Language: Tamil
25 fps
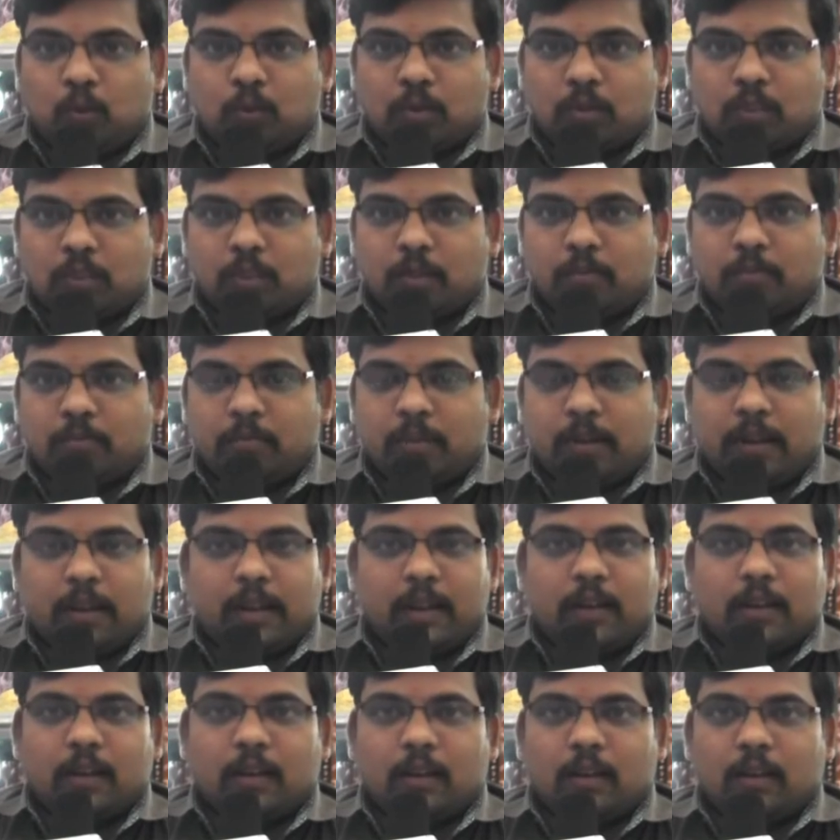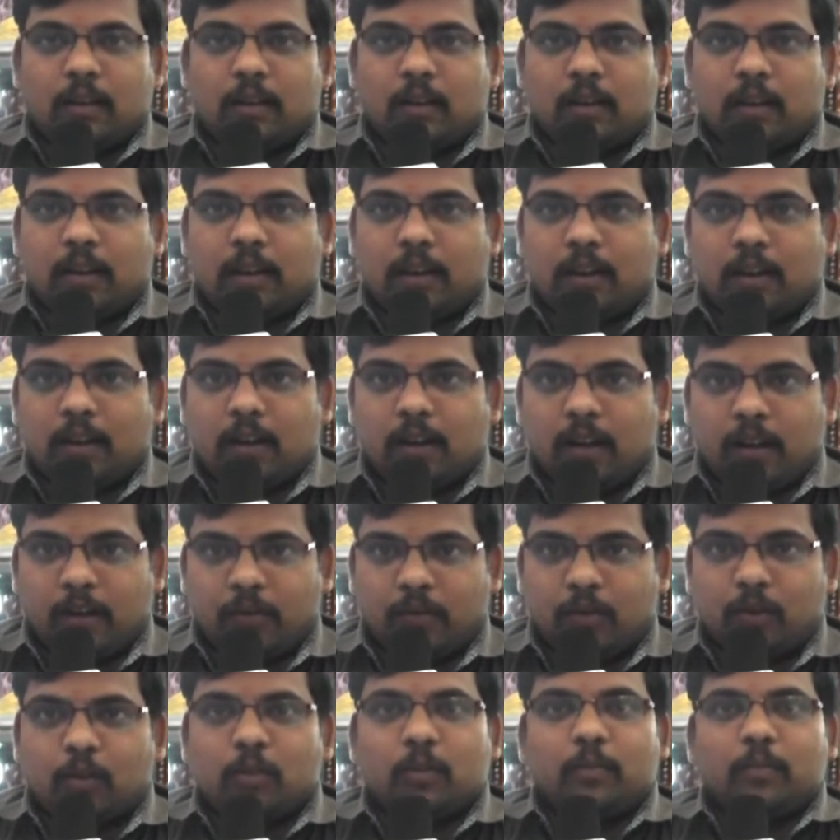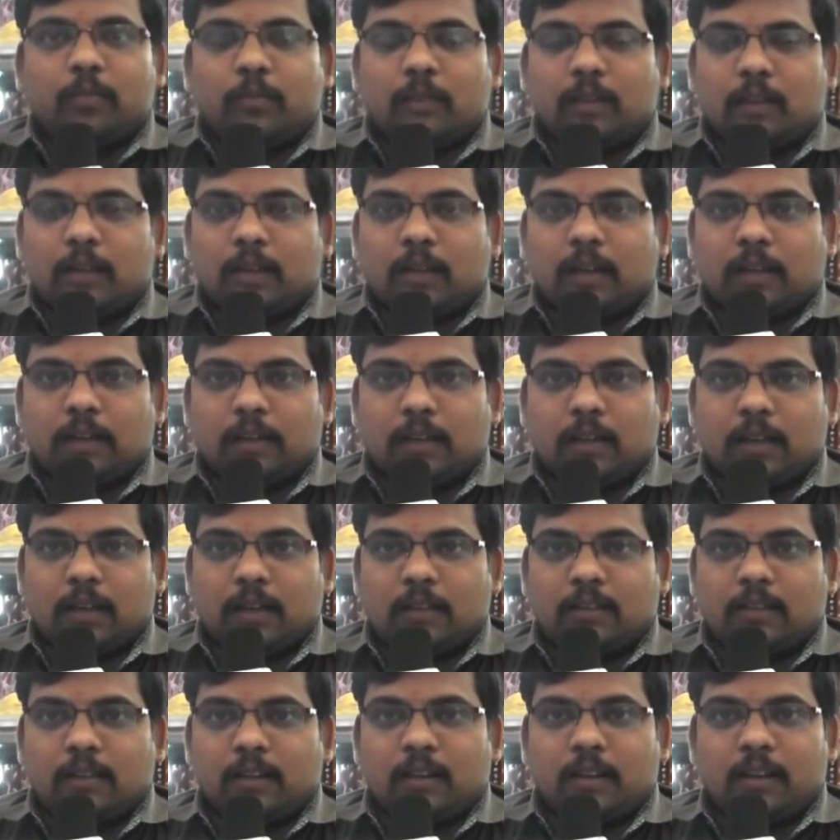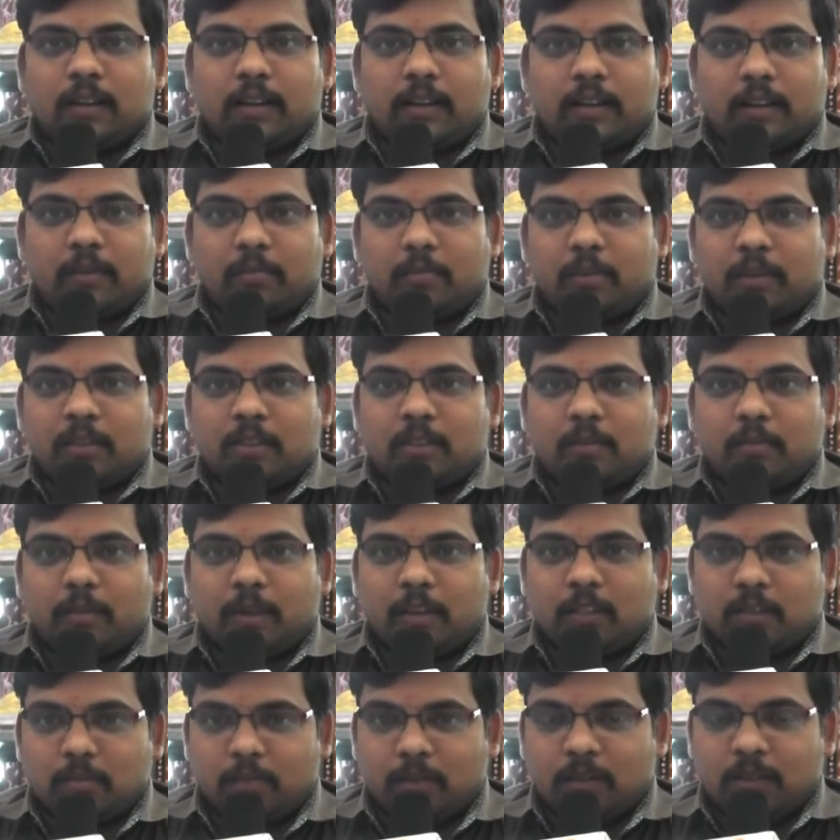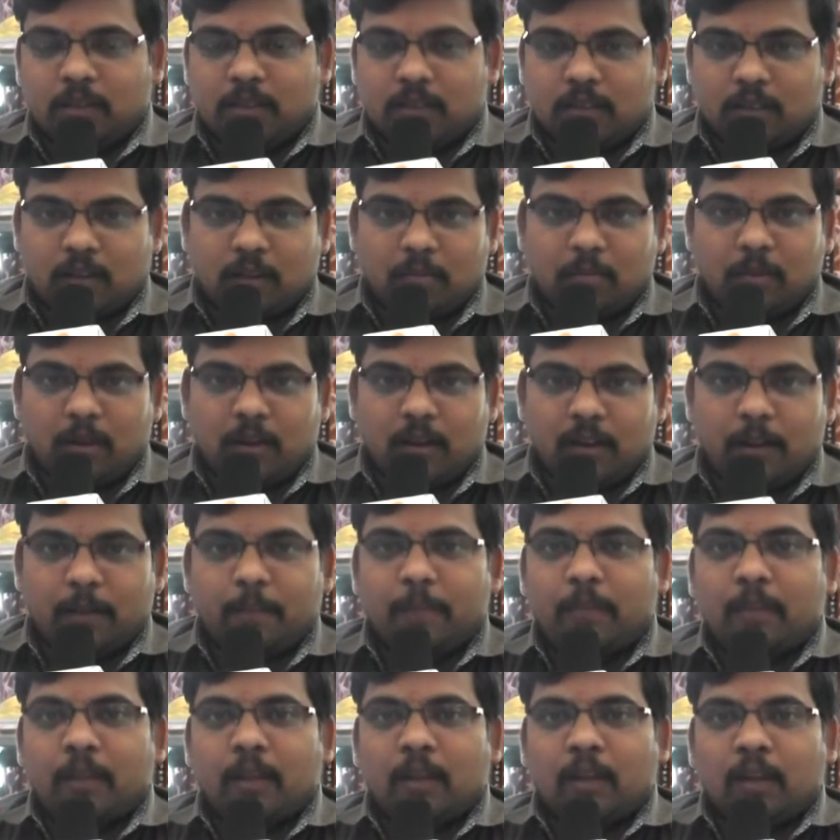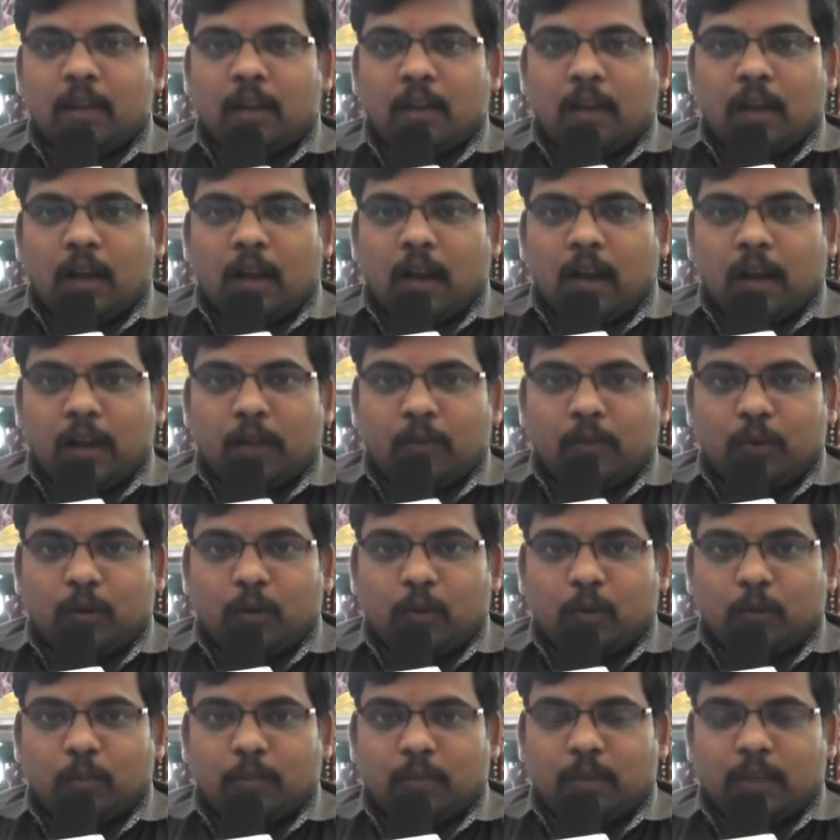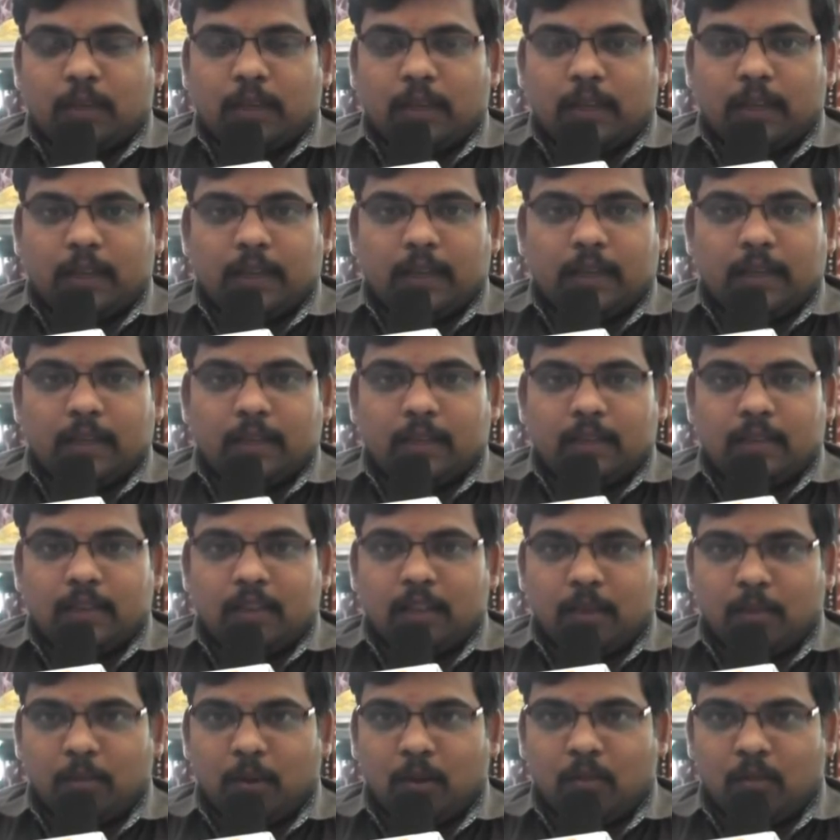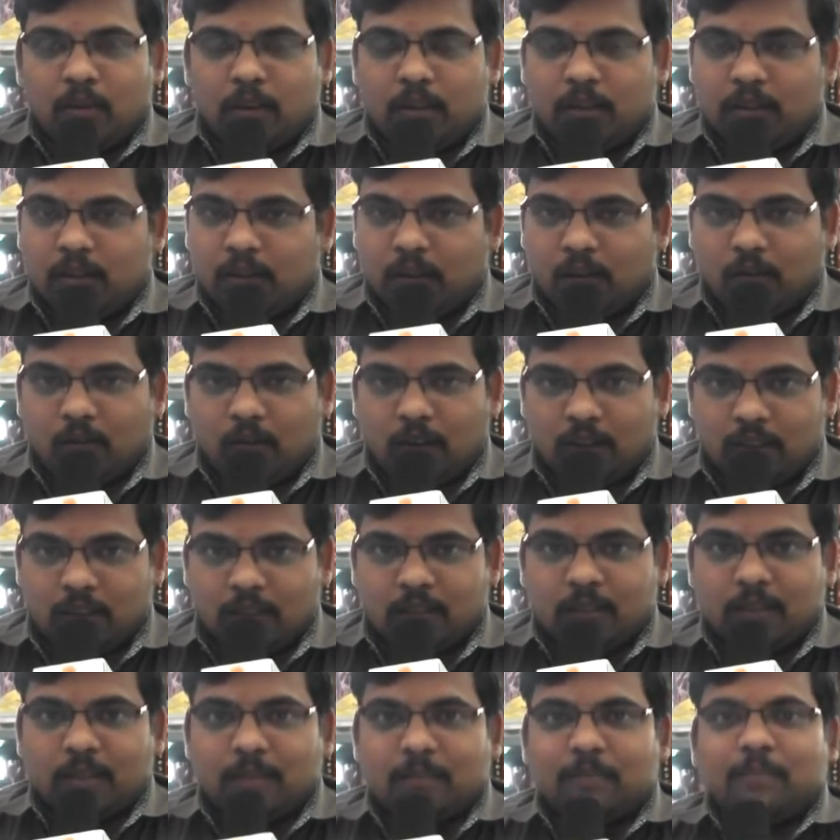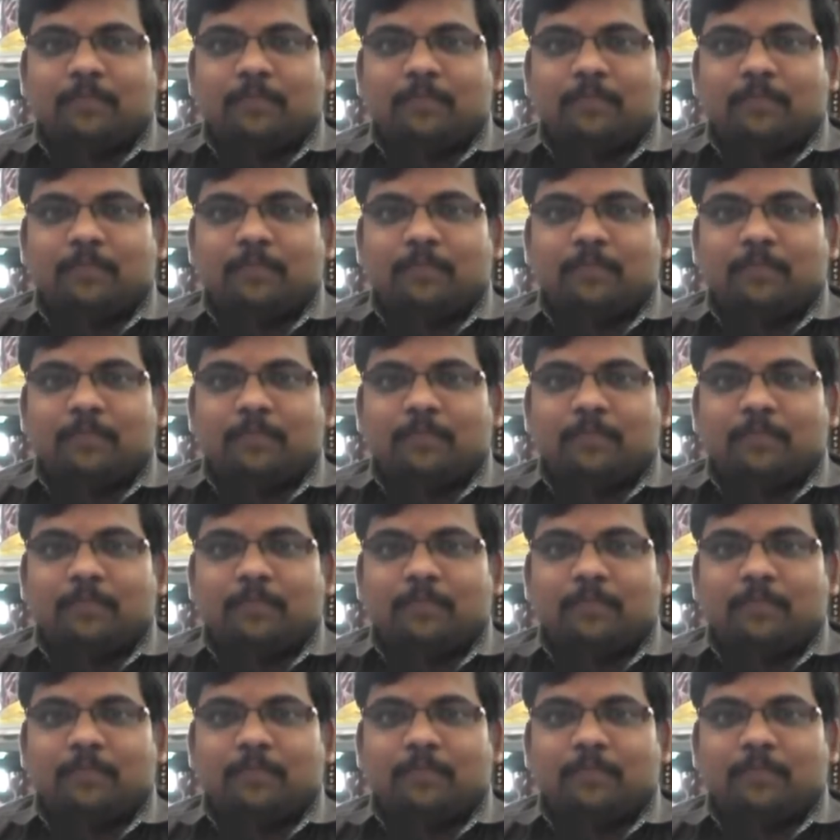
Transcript: வசந்தம் நேர நேர்கள் அனைவருக்கும் கற்க கசடர டிஎன்பிஎஸ்சி பயிற்சி மையத்தின் சார்பாக அனைவருக்கும் இனிய தீபாவளி நல்வாழ்த்துக்கள்